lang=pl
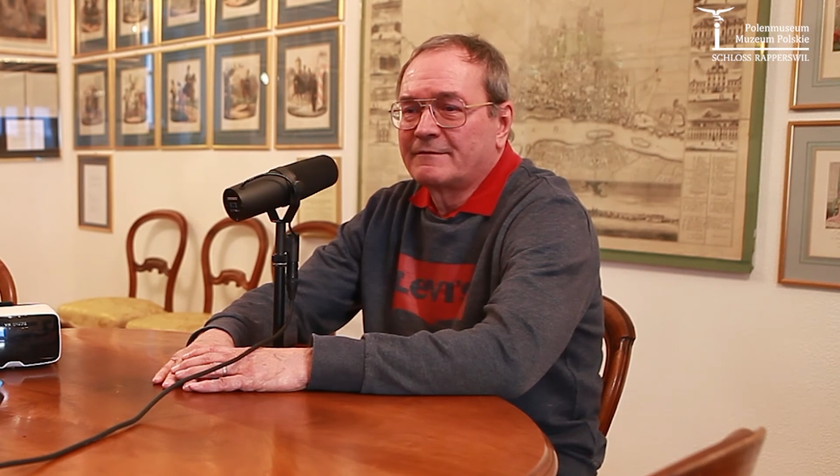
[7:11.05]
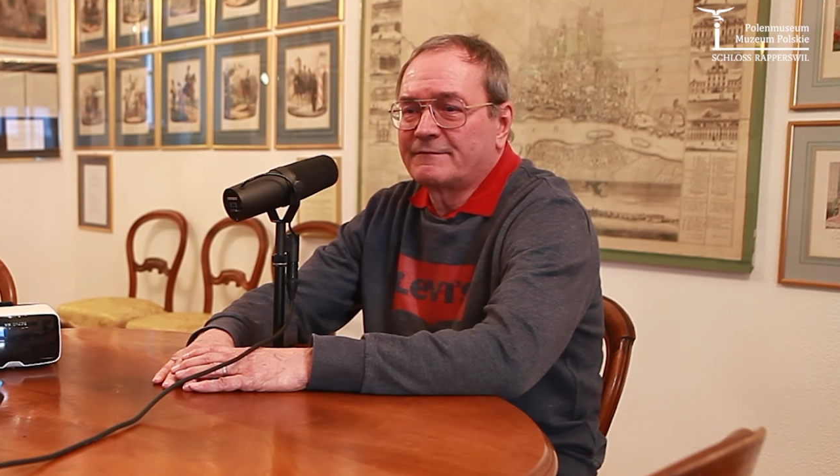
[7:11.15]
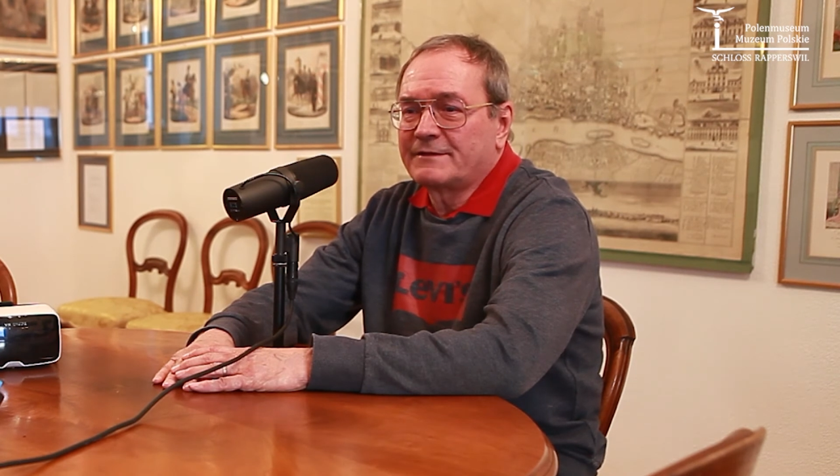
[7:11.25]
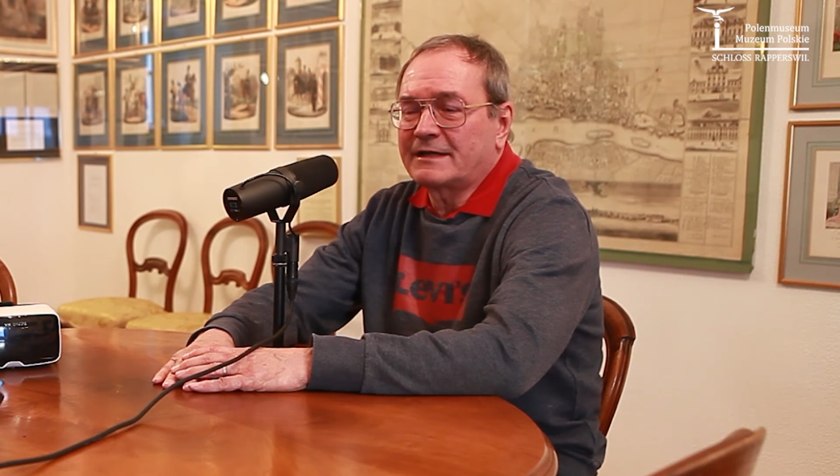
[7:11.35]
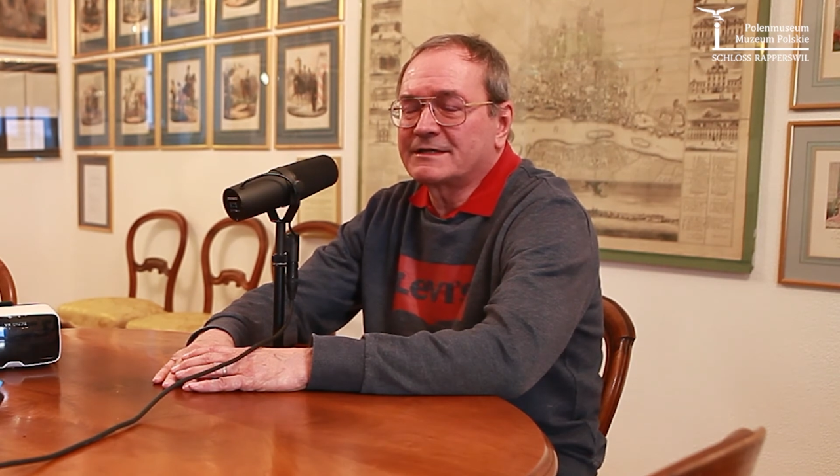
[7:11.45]

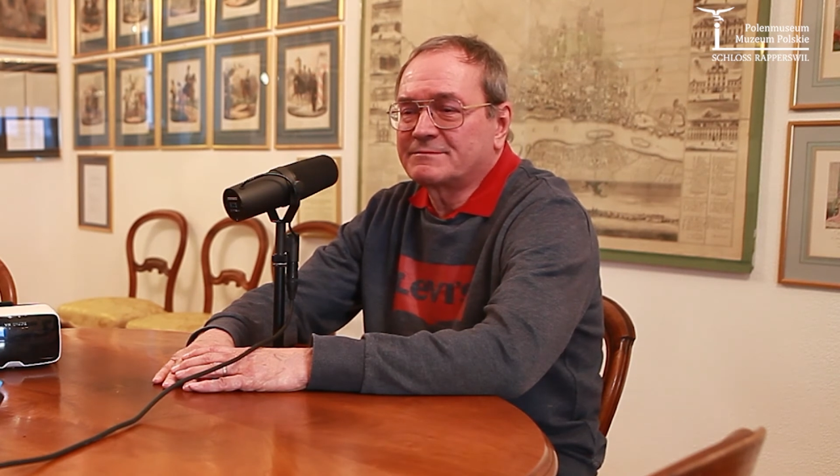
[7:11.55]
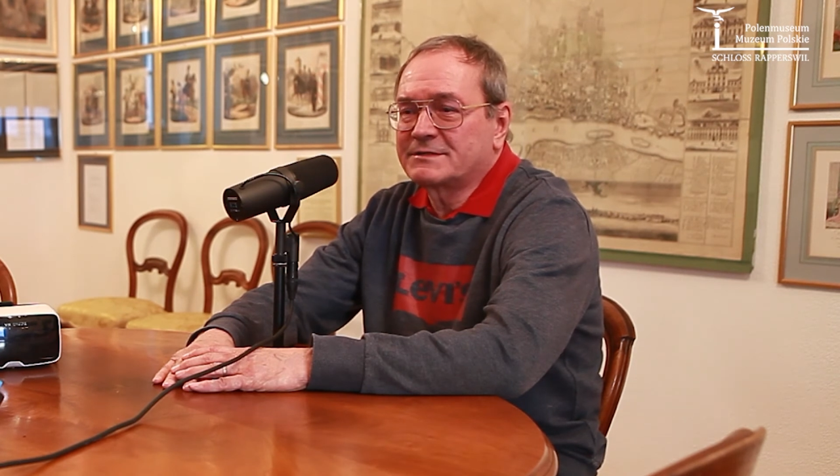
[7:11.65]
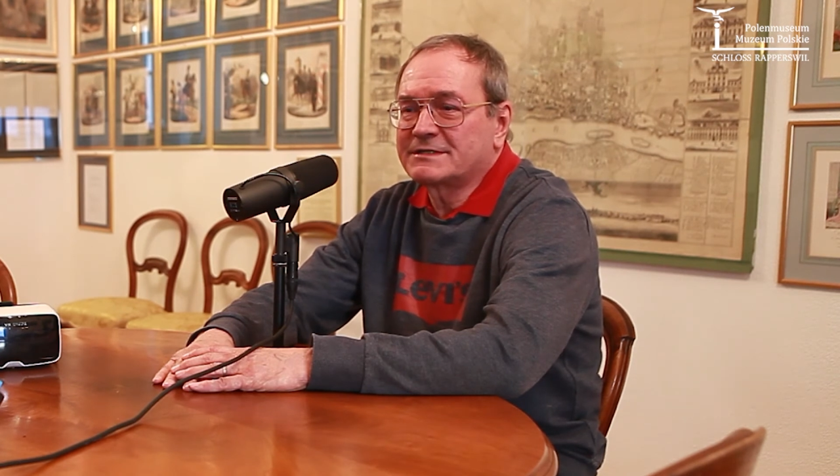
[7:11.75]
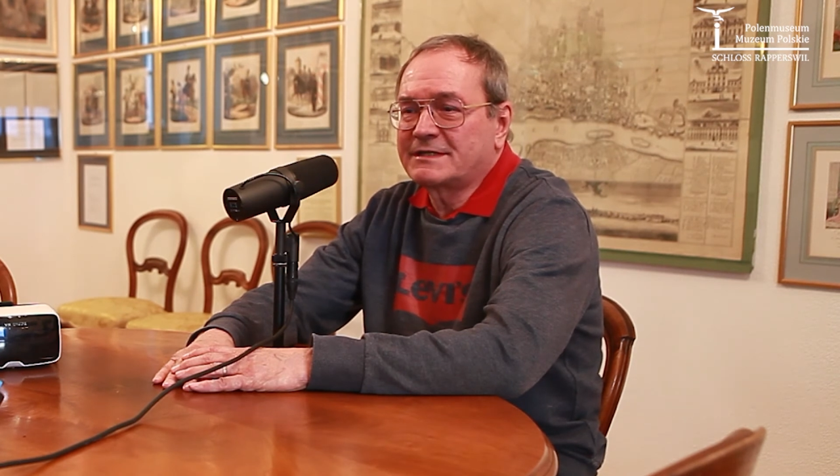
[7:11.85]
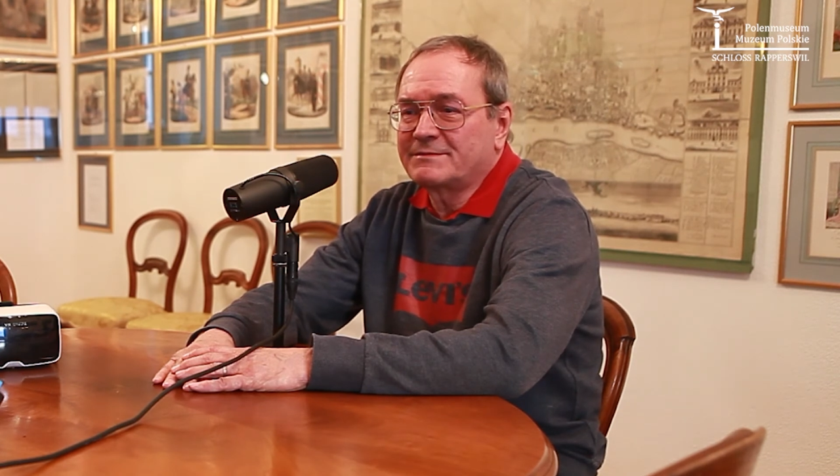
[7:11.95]
w jakiejś
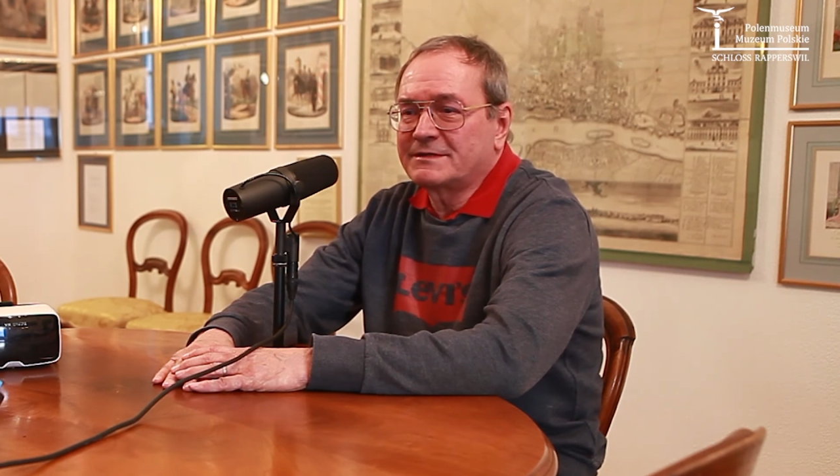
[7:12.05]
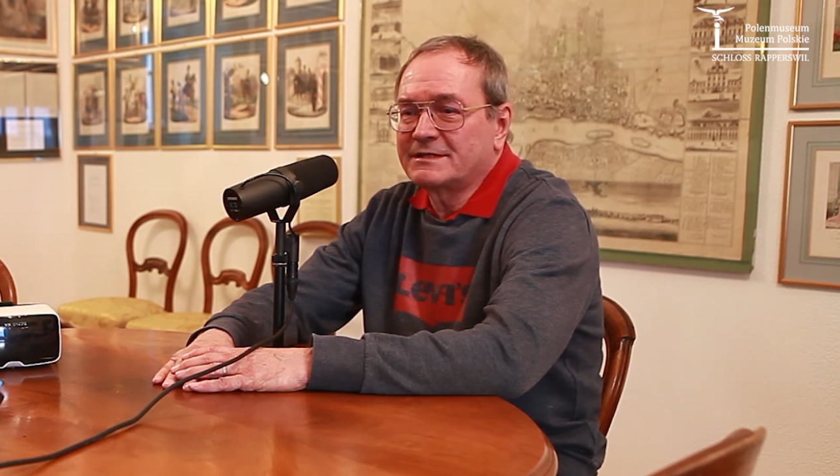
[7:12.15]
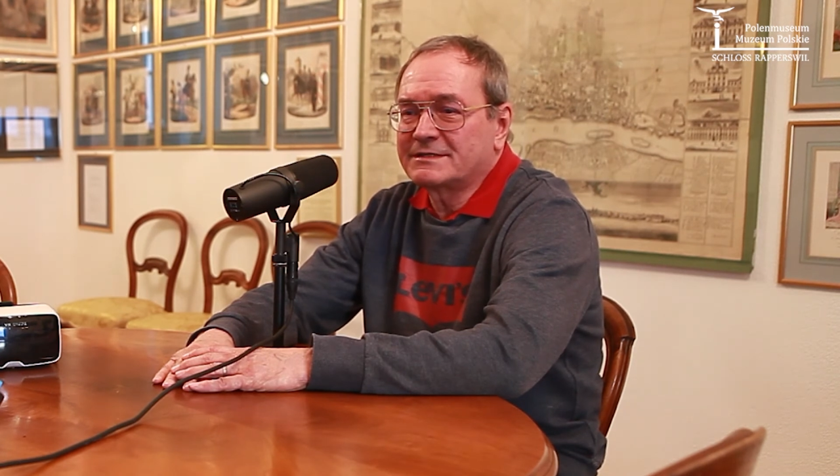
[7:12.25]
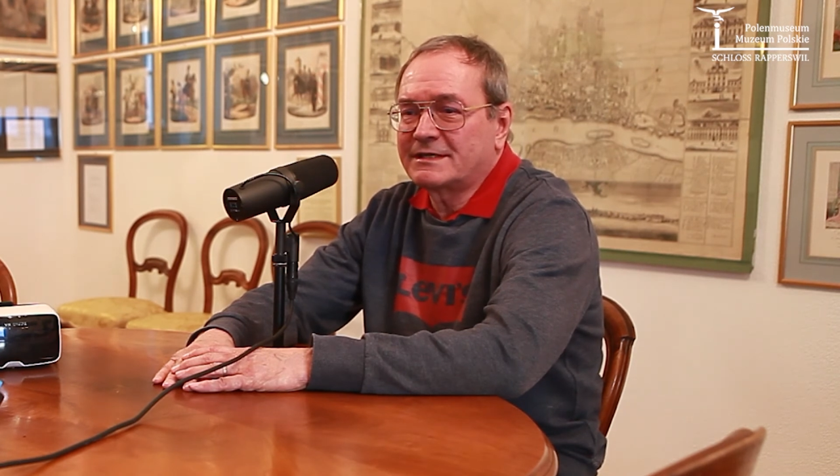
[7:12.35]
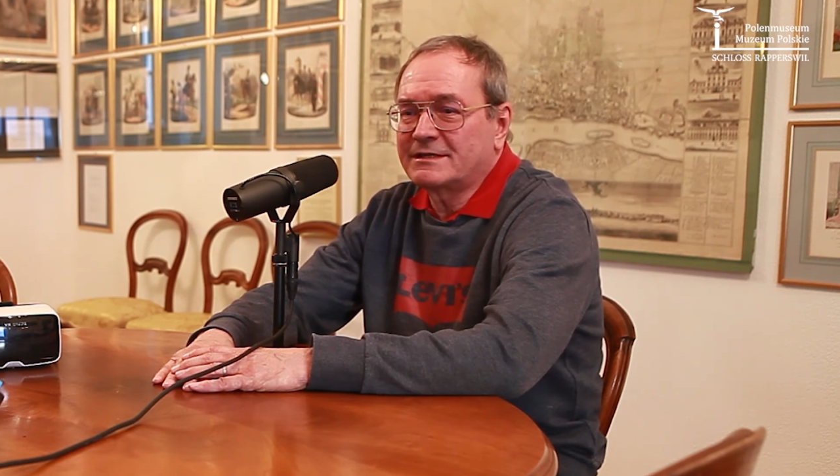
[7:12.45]

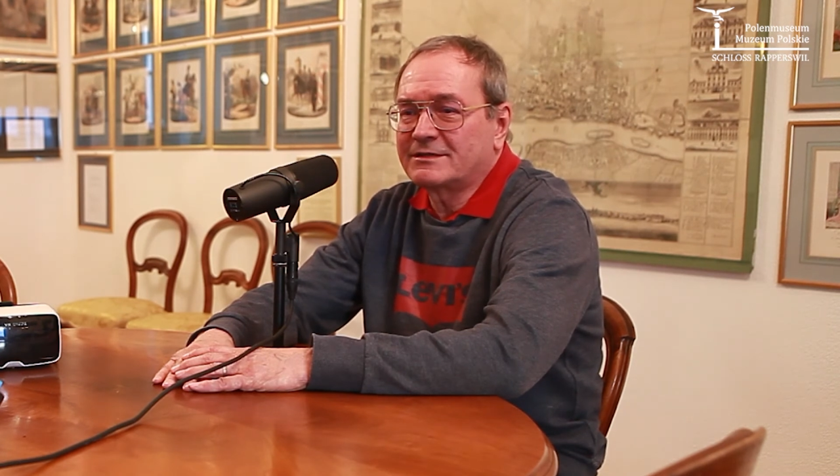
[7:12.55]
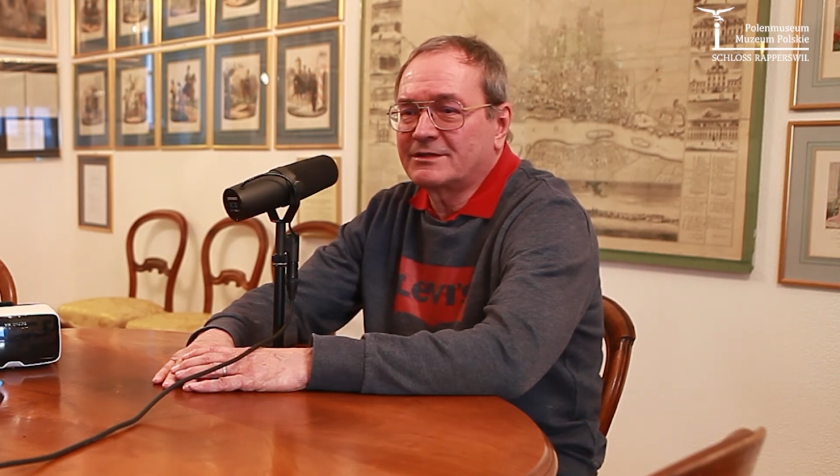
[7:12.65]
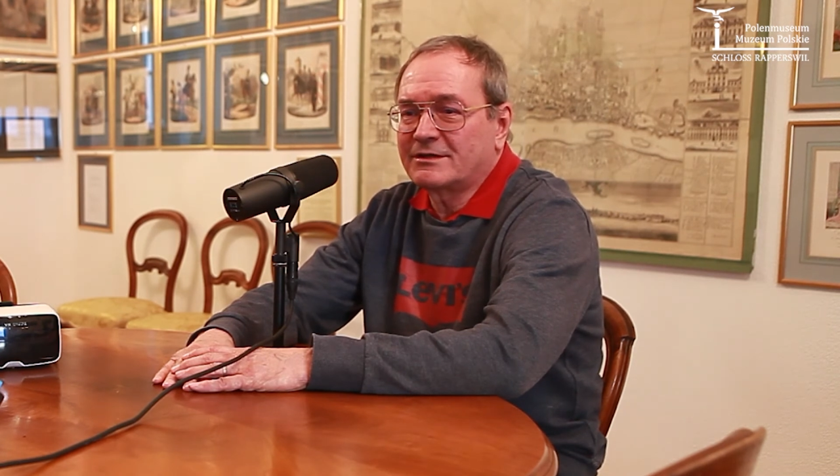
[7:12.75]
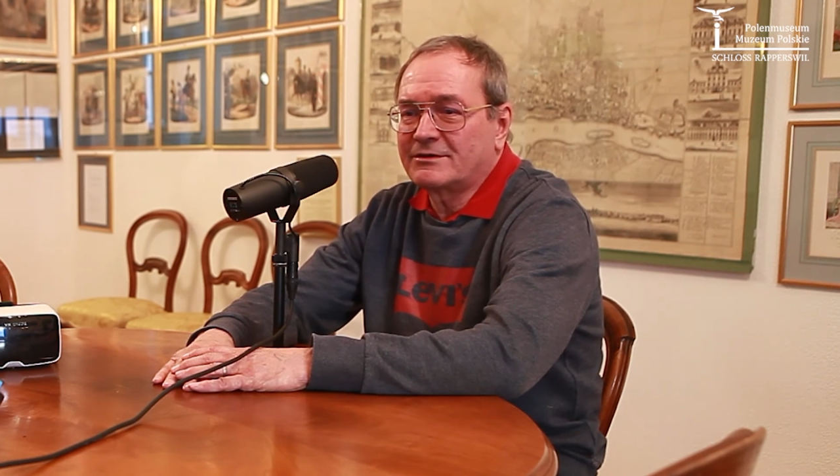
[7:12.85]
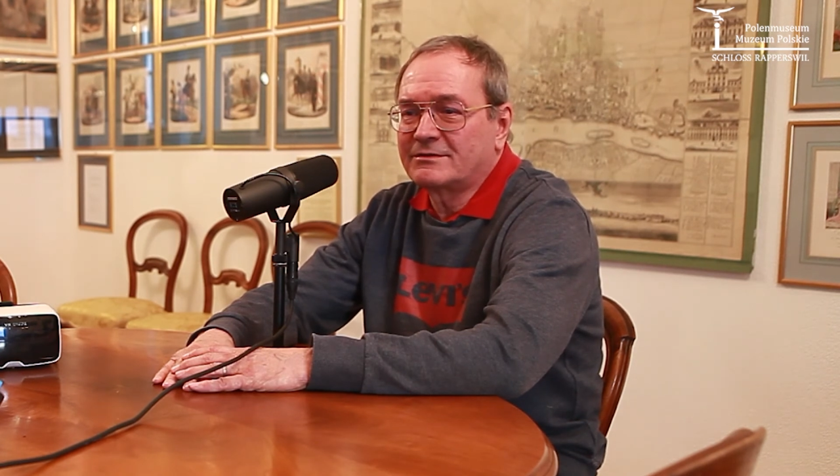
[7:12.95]
przystępnej cenie
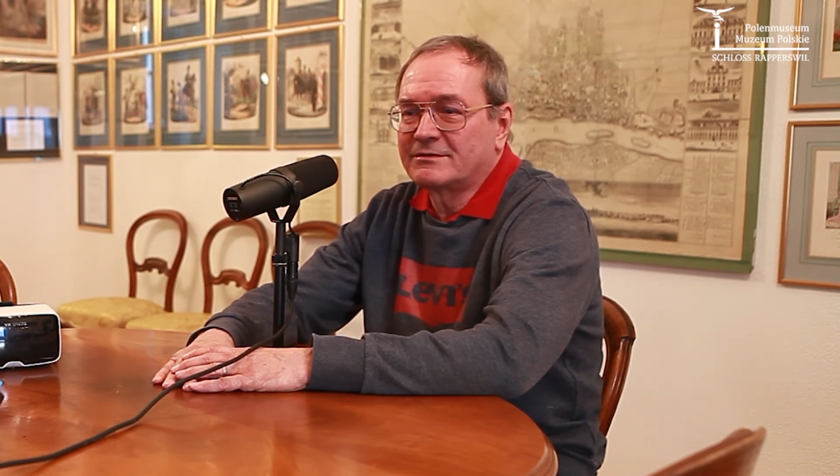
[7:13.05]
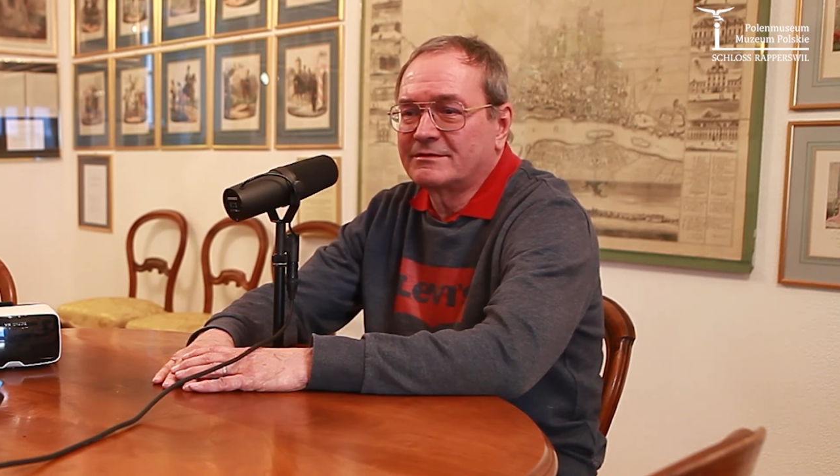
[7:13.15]
to